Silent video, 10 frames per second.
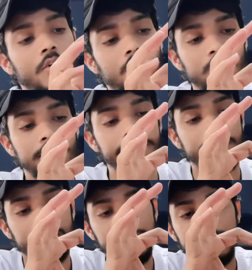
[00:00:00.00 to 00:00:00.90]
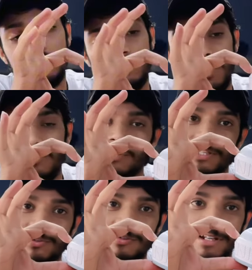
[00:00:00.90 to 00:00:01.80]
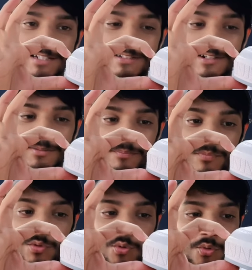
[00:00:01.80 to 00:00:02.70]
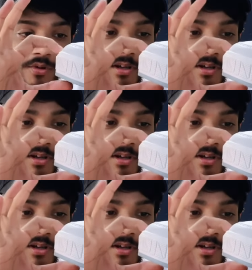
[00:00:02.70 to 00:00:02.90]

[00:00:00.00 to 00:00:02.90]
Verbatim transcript: और लिटरली इतना मोटा शोल है इसका तो